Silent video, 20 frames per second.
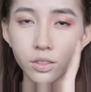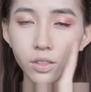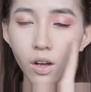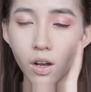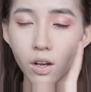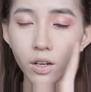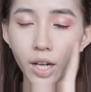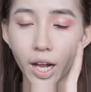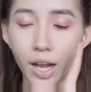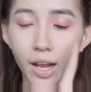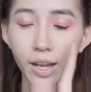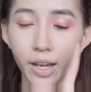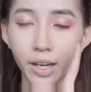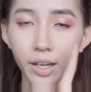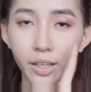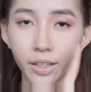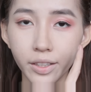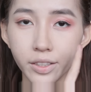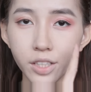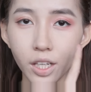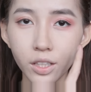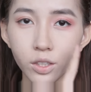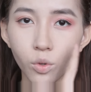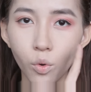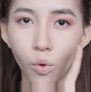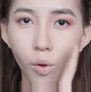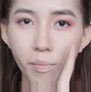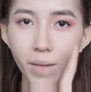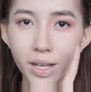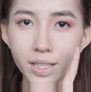do cái chất
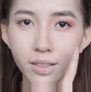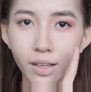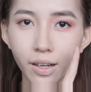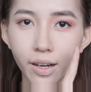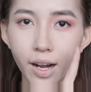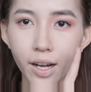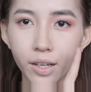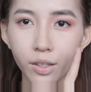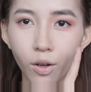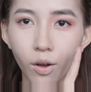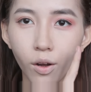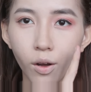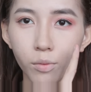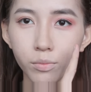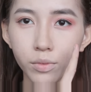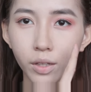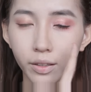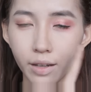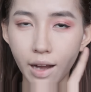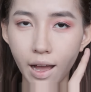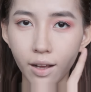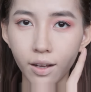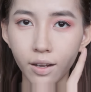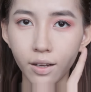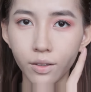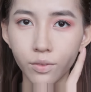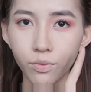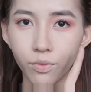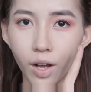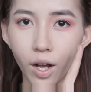của mascara nó không được đặc
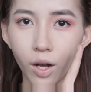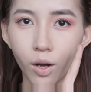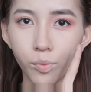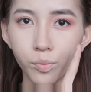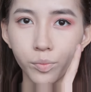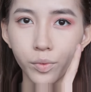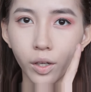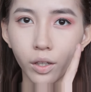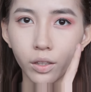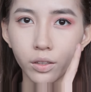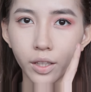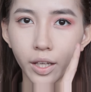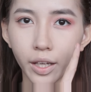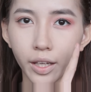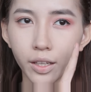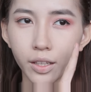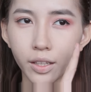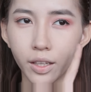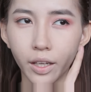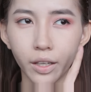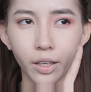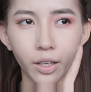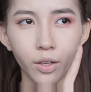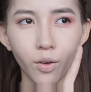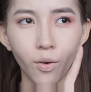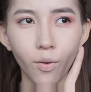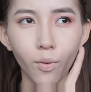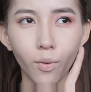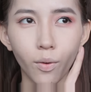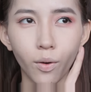và không được cái cái cái
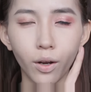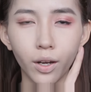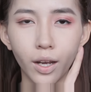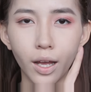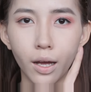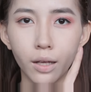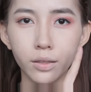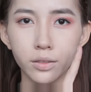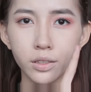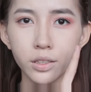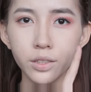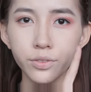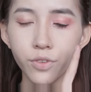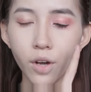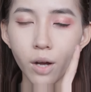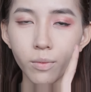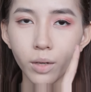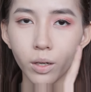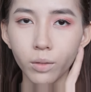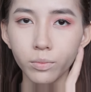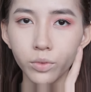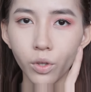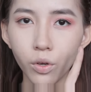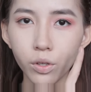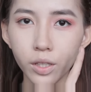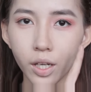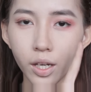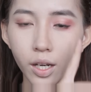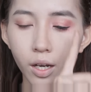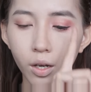độ gọi là giữ form và không
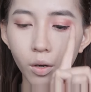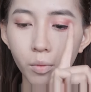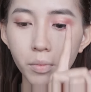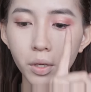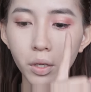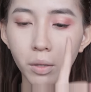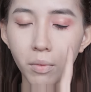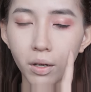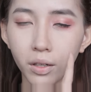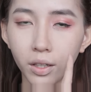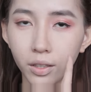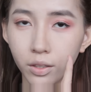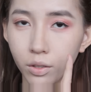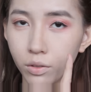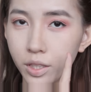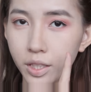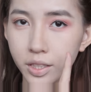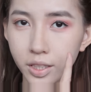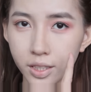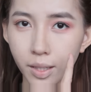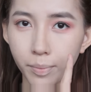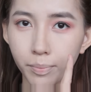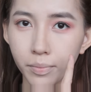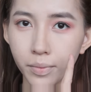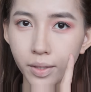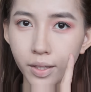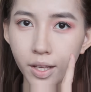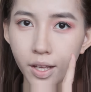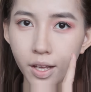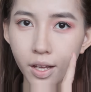tốt nên là lông mi của mọi người nó liền sập
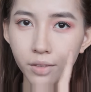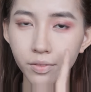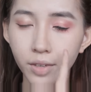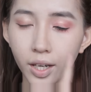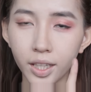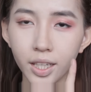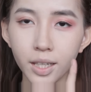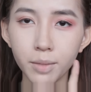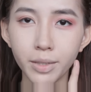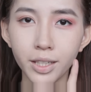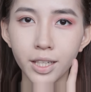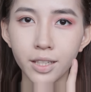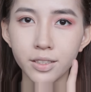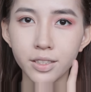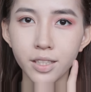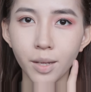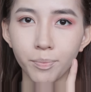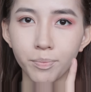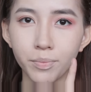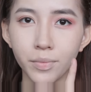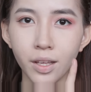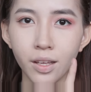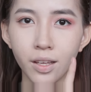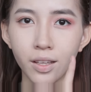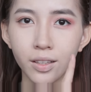và khi mà liền sập